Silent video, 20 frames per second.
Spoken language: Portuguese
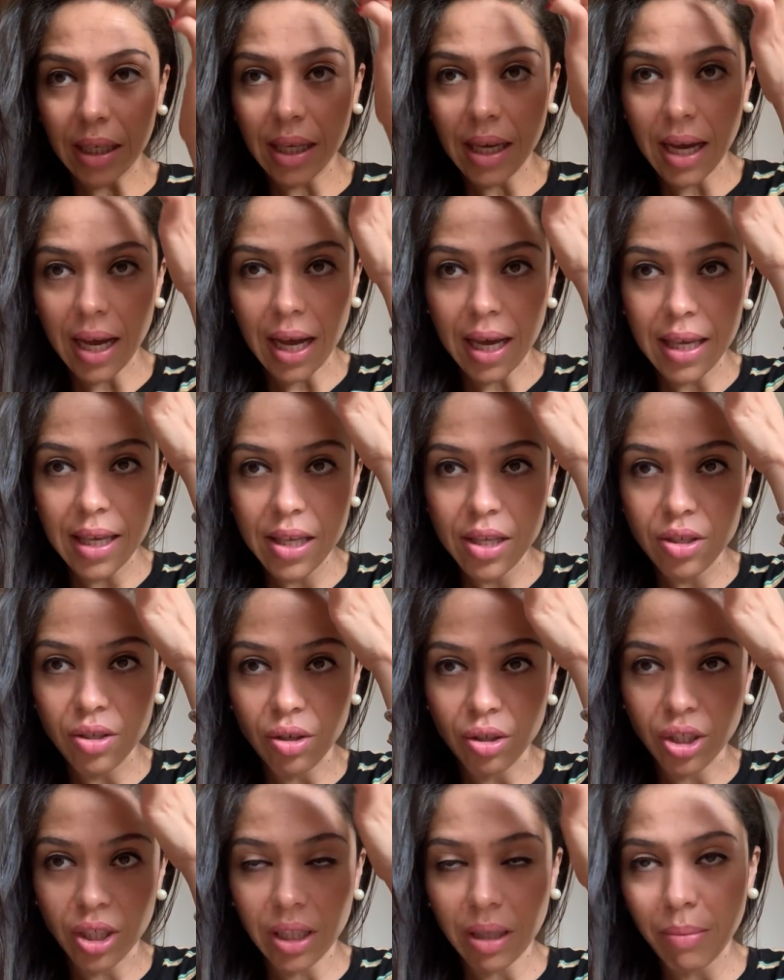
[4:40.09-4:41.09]
Que a raiz,
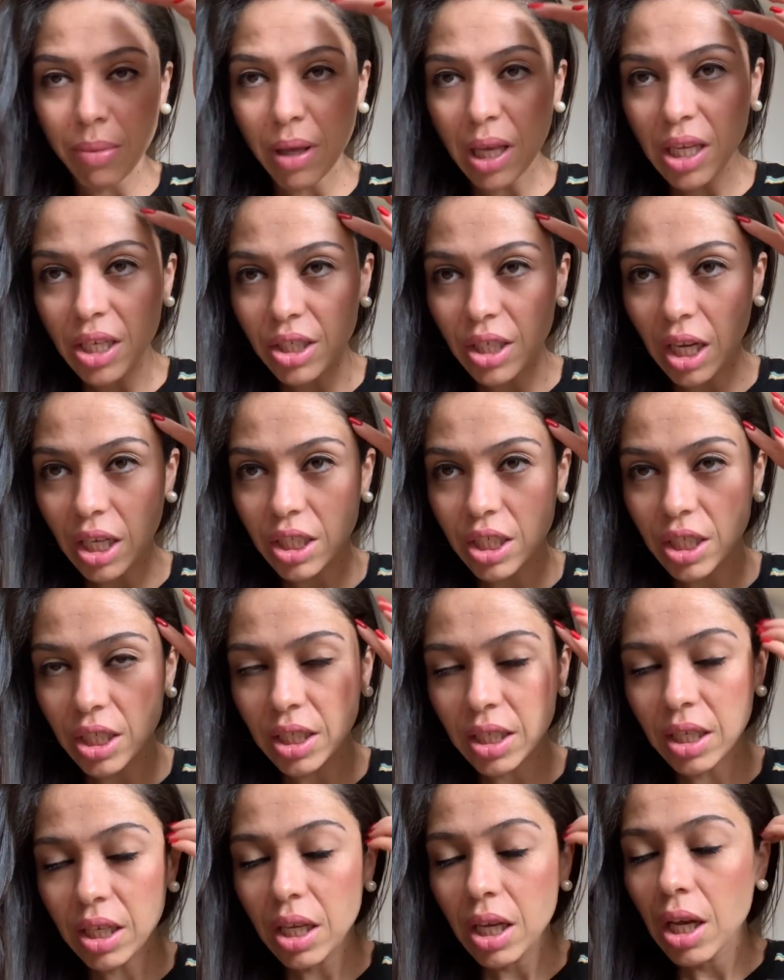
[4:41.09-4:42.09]
ó, já tá bem
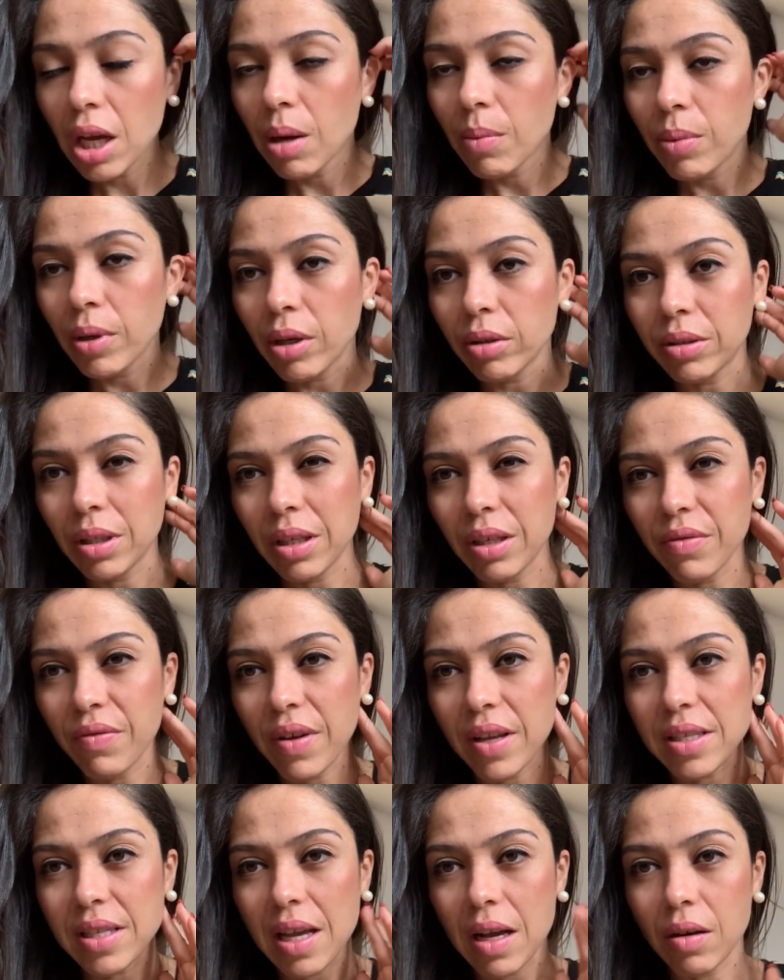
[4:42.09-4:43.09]
inchadinha, porque eu tenho que
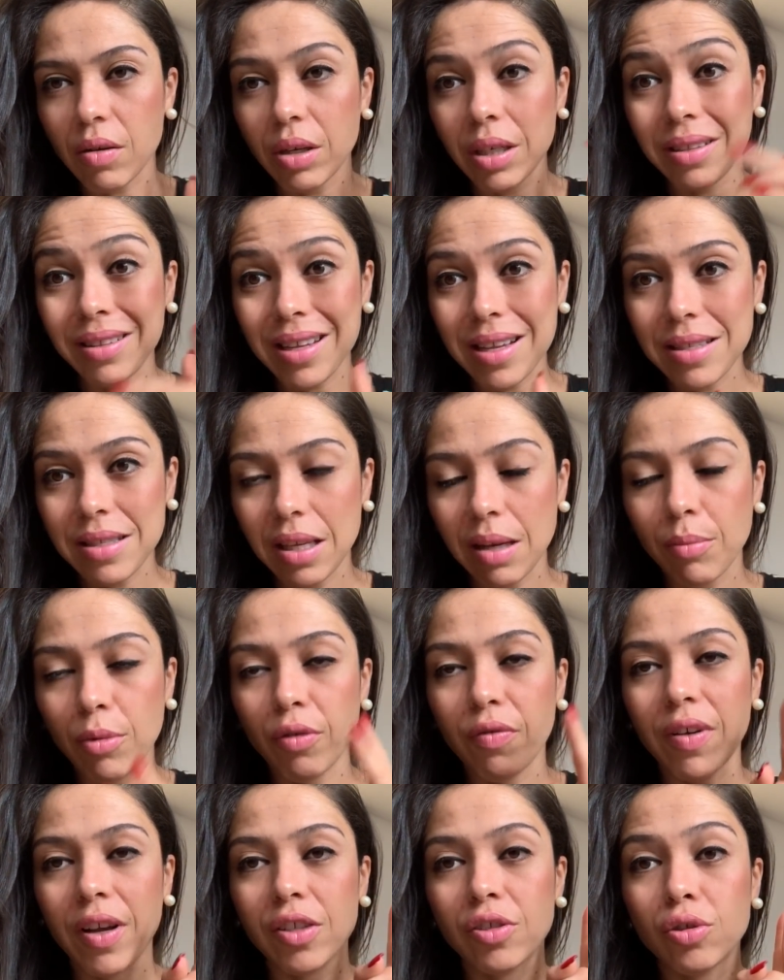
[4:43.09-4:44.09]
fazer agora em dezembro. Eu
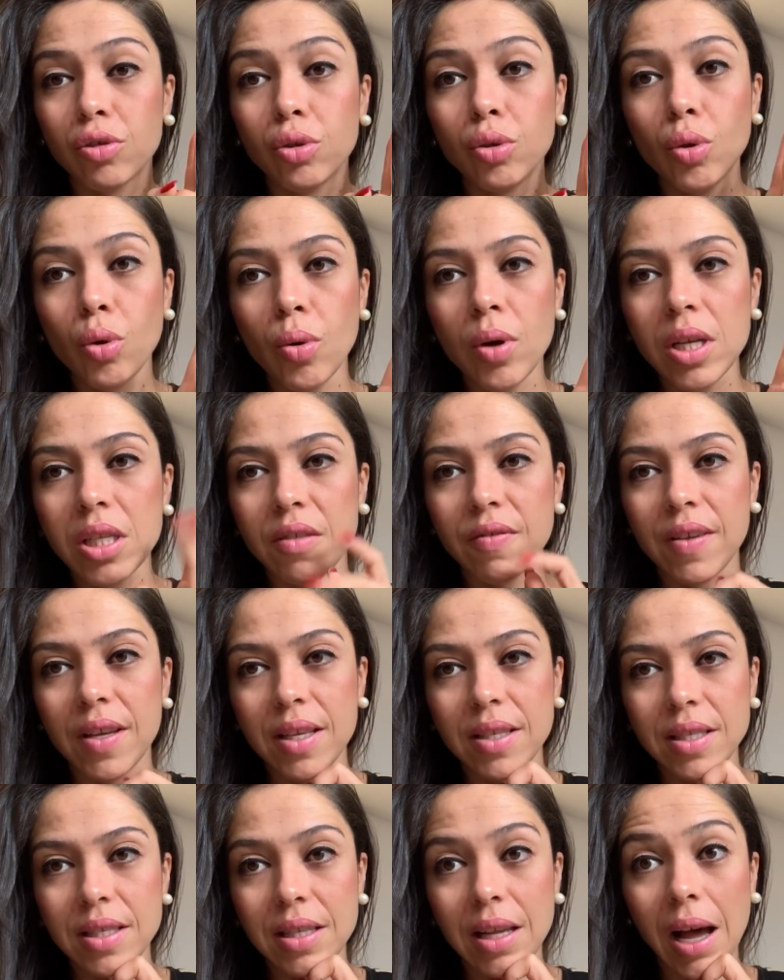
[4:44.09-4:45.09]
faço duas
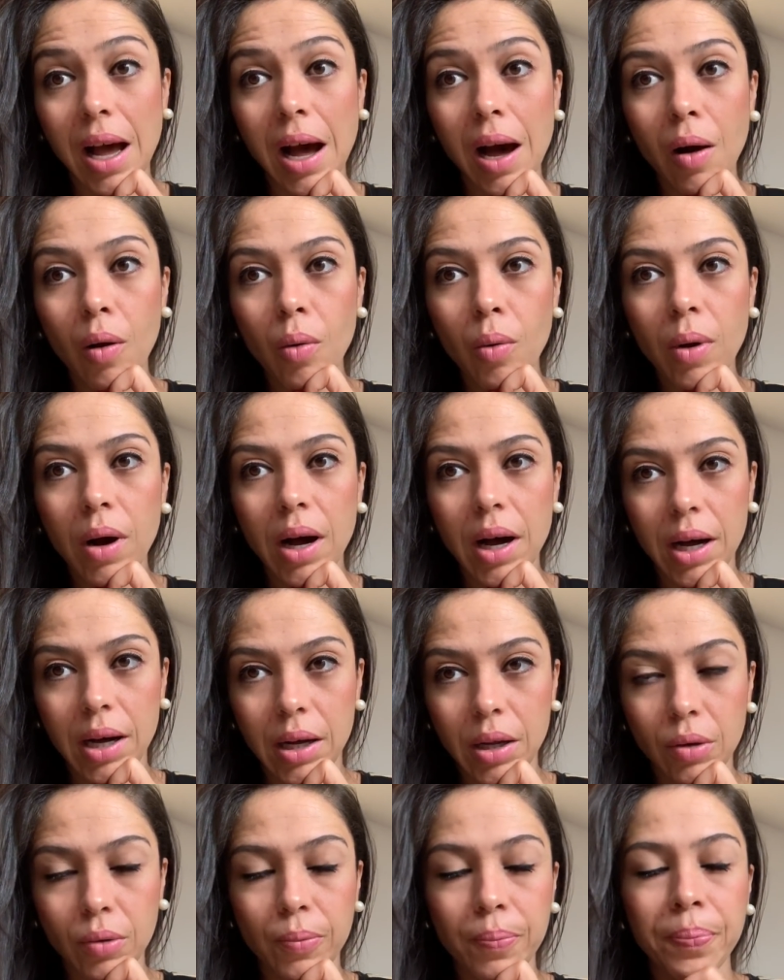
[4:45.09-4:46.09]
vezes ao
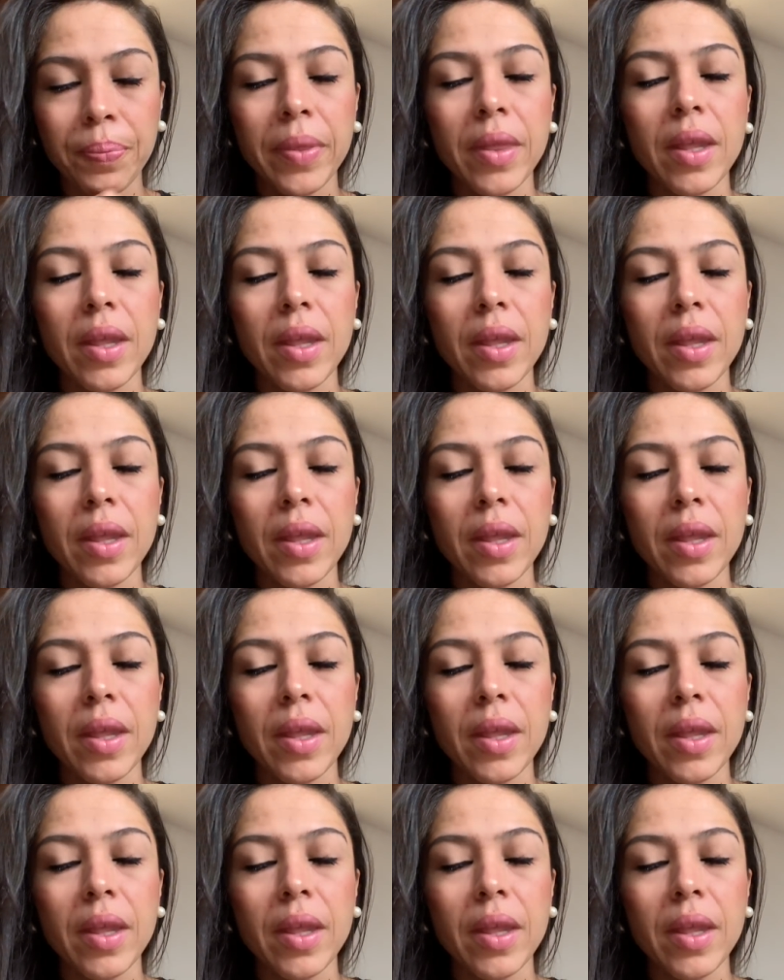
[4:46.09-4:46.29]
ano.